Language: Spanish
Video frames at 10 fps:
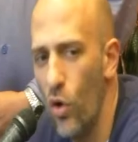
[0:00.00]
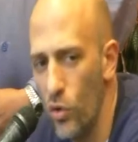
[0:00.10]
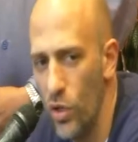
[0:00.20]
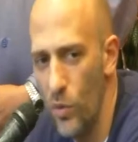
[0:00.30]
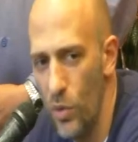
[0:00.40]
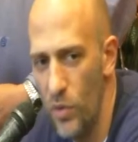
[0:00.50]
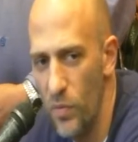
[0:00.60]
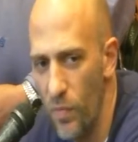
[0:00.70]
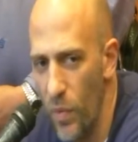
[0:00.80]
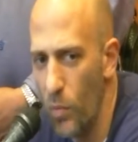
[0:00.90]
José Luis.
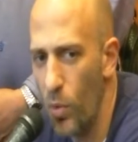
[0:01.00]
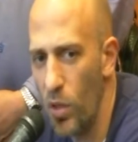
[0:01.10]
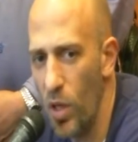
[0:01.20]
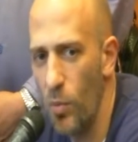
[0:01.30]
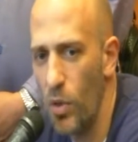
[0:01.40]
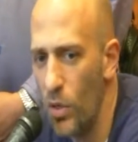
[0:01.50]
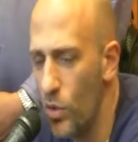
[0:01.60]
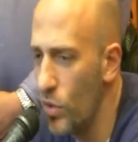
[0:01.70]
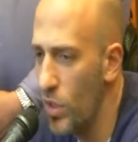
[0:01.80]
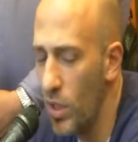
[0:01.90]
¿Por qué? Porque
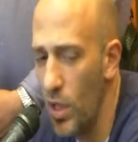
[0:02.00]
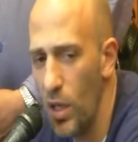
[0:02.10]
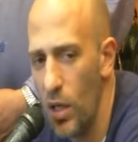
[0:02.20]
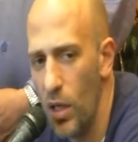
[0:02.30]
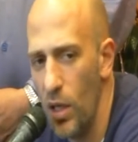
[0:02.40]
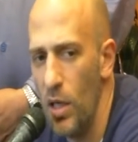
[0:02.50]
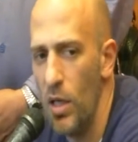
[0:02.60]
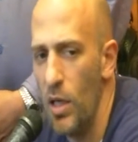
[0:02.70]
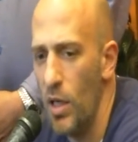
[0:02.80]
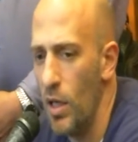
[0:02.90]
yo sé que
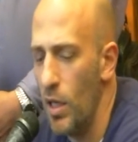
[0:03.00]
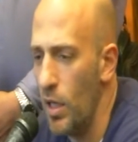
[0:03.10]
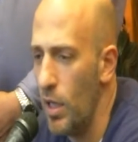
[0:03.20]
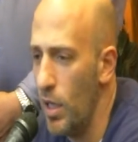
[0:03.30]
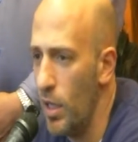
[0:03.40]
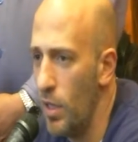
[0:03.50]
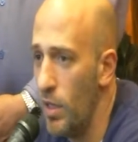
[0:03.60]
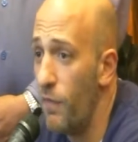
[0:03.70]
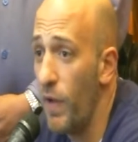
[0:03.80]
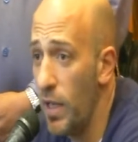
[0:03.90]
eh,
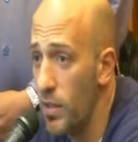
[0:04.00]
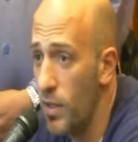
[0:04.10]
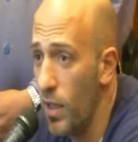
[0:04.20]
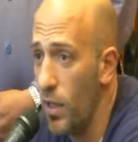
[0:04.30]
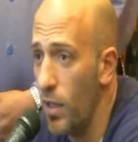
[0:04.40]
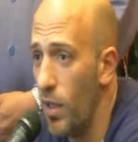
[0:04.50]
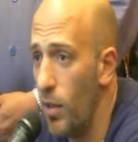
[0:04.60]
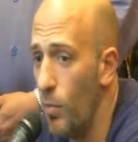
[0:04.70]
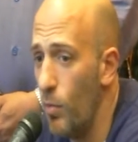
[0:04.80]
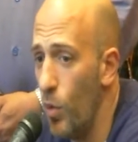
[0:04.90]
de Francia
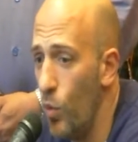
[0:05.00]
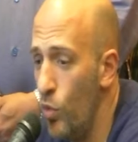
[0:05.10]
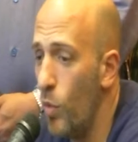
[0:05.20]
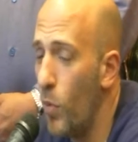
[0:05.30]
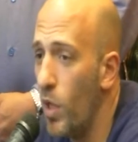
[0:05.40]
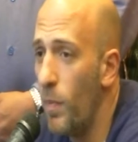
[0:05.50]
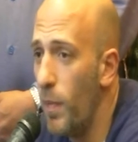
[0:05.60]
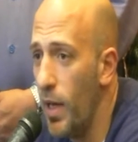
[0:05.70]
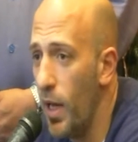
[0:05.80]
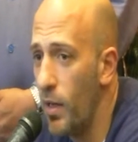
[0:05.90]
uno puede
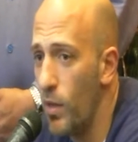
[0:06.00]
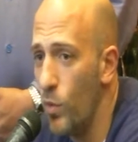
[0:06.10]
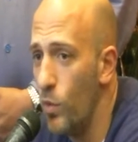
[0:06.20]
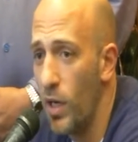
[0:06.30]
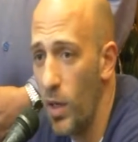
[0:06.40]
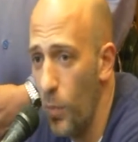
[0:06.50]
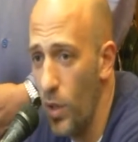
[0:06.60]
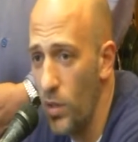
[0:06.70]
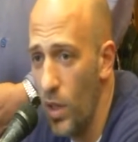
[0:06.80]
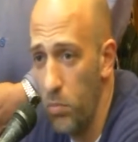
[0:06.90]
esperar una
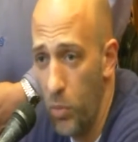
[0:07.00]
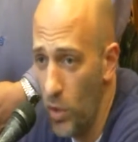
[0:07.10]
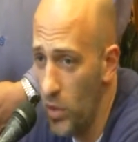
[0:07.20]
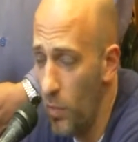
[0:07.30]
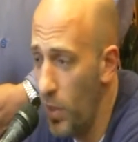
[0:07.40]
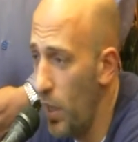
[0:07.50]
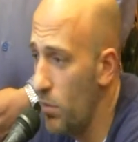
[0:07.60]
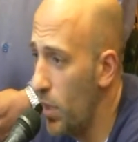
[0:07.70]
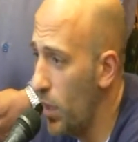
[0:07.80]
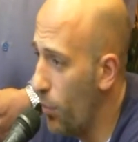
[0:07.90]
respuesta, puedes esperar
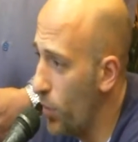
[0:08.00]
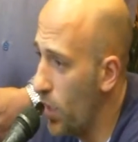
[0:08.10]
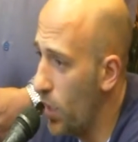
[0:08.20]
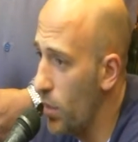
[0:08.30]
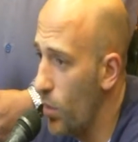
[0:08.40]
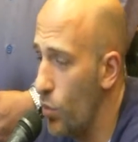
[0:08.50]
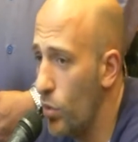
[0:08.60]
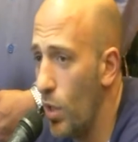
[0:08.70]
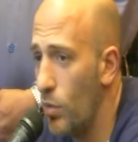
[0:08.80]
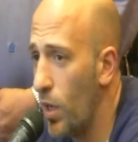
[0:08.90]
una respuesta que te
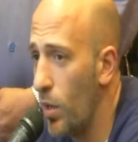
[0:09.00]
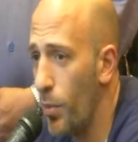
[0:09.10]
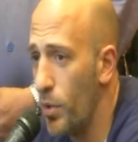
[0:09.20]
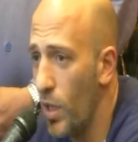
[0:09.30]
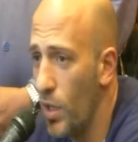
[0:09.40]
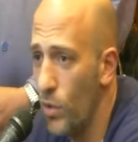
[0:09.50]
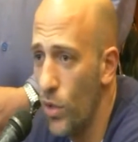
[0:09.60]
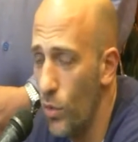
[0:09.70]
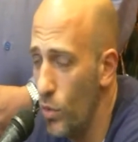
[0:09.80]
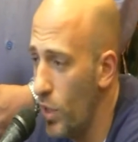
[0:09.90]
gusta, una respuesta que no
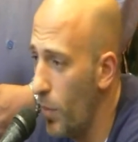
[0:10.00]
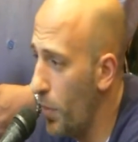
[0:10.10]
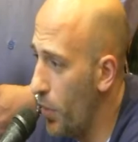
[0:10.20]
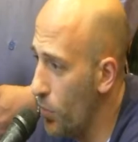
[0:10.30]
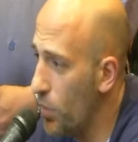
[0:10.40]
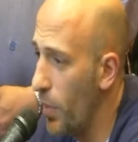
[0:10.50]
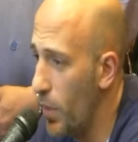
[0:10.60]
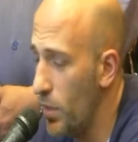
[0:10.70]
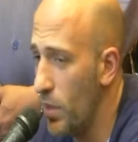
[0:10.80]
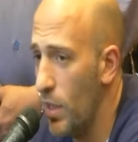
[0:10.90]
te gusta, pero
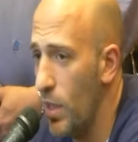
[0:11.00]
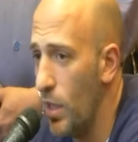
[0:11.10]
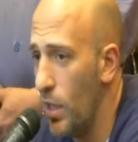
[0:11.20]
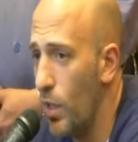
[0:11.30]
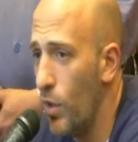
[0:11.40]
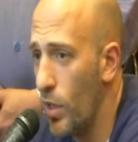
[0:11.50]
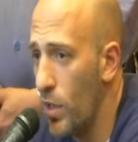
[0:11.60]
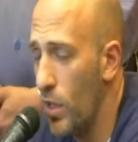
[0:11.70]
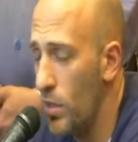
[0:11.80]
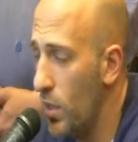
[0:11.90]
sabes que lo que
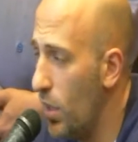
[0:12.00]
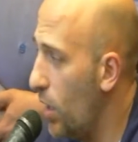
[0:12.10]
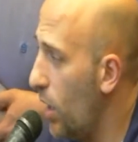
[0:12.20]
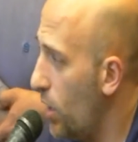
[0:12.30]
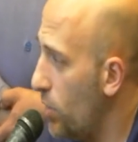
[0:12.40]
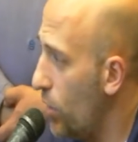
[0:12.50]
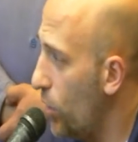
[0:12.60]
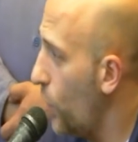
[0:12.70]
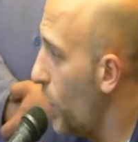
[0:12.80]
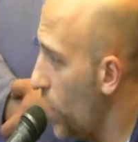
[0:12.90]
te dice es
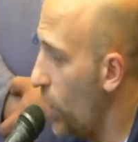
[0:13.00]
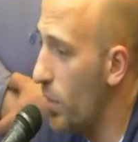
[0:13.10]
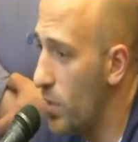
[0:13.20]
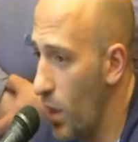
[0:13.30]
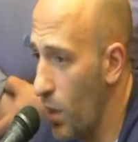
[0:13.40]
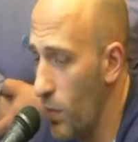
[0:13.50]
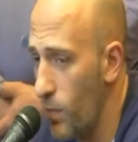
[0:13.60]
lo que debe ser.